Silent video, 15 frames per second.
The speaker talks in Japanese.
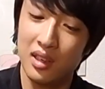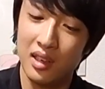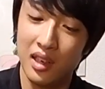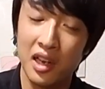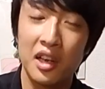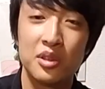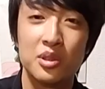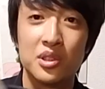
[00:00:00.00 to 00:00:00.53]

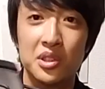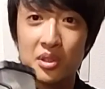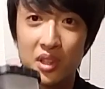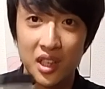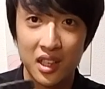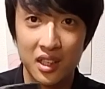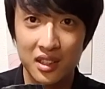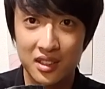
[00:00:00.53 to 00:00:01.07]
明るいんですよ
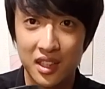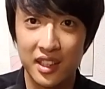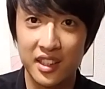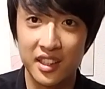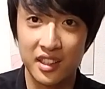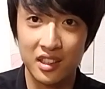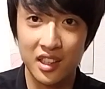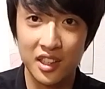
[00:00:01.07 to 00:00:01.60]
ね。最
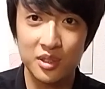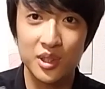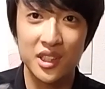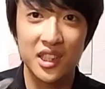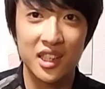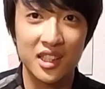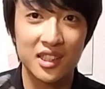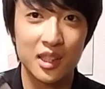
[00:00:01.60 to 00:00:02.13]
近
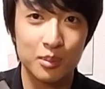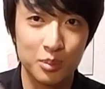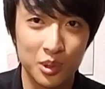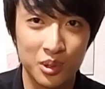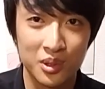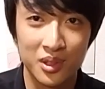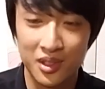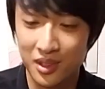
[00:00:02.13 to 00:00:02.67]
エルイーディー ランタンも。
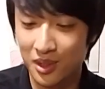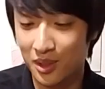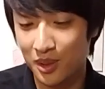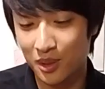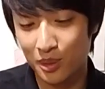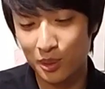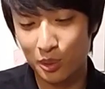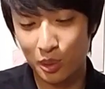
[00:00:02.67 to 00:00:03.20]

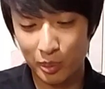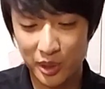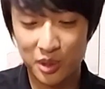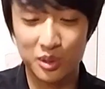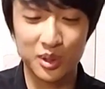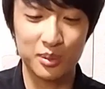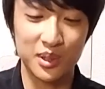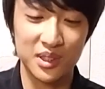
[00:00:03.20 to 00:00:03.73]
これびっ
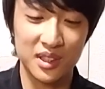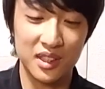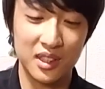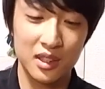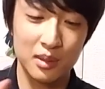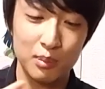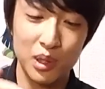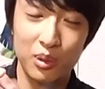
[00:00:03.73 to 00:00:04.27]
くりしました。
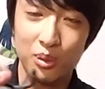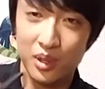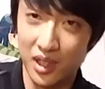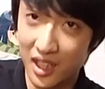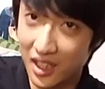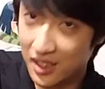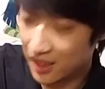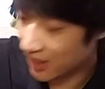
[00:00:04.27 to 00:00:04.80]
まあこれ
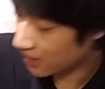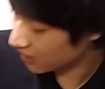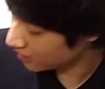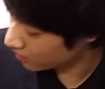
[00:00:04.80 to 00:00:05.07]
ランタン